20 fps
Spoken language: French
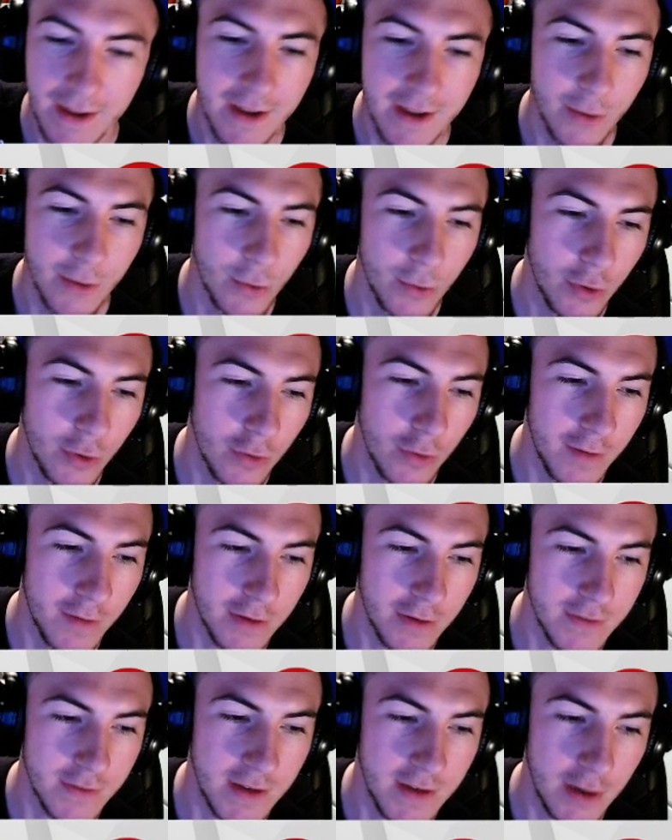Donc on va
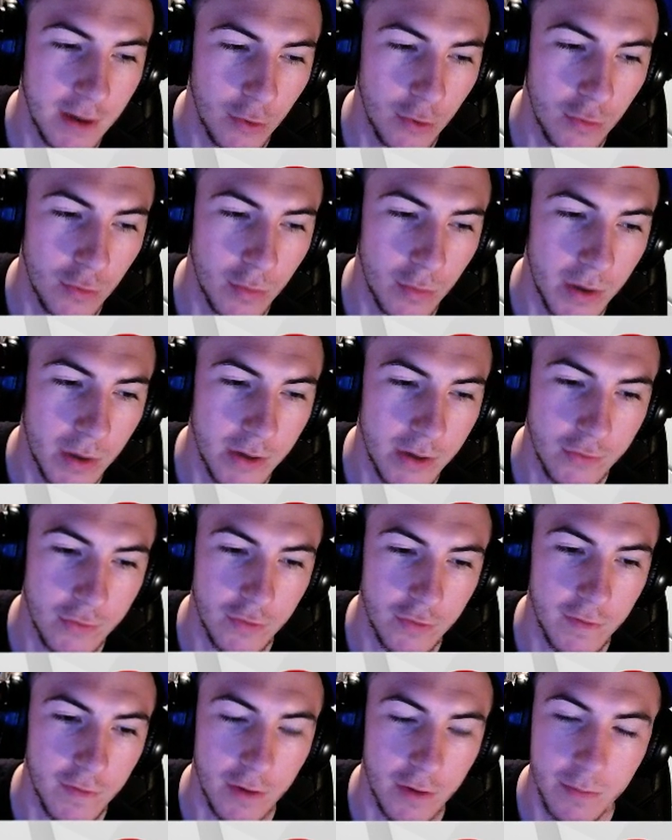lancer le combat. Donc je vais
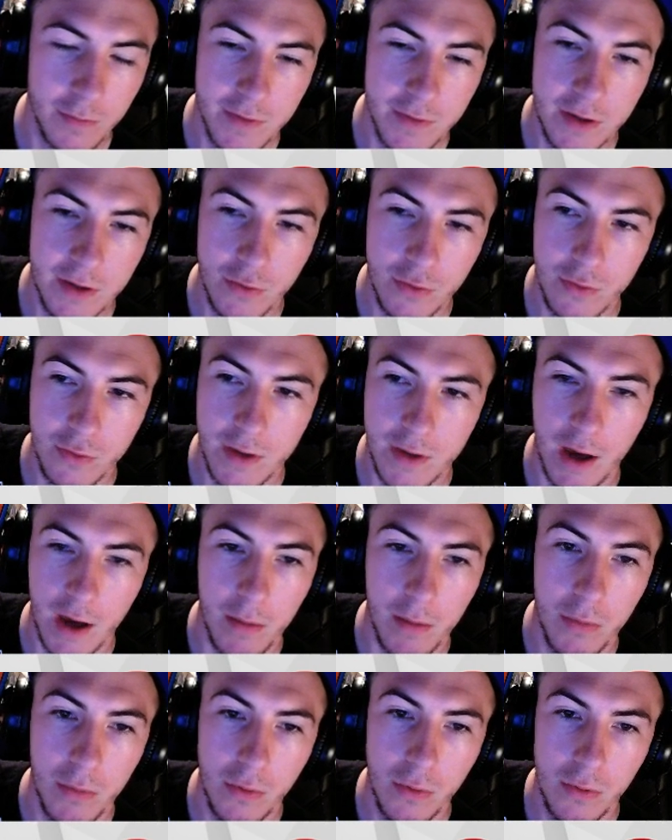faire le petit compte à
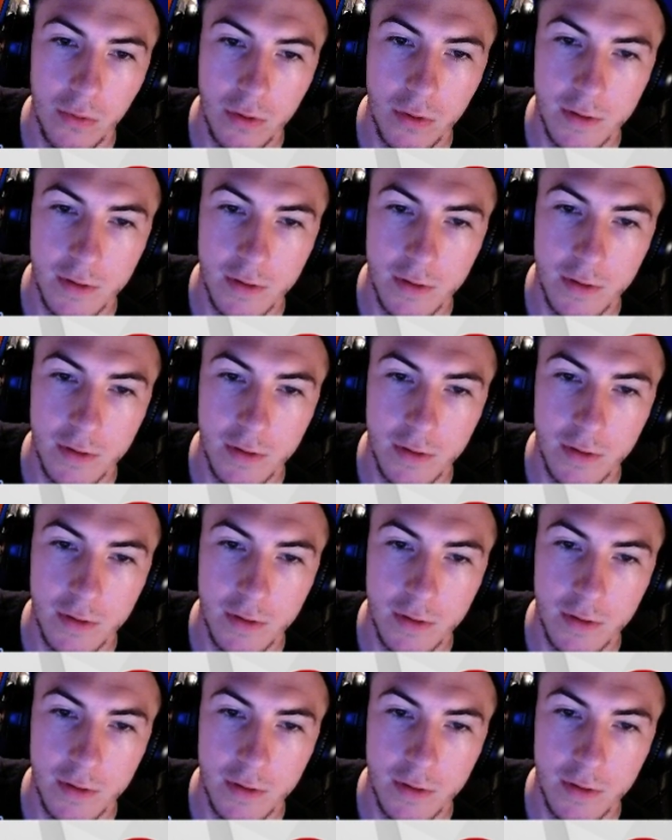rebours.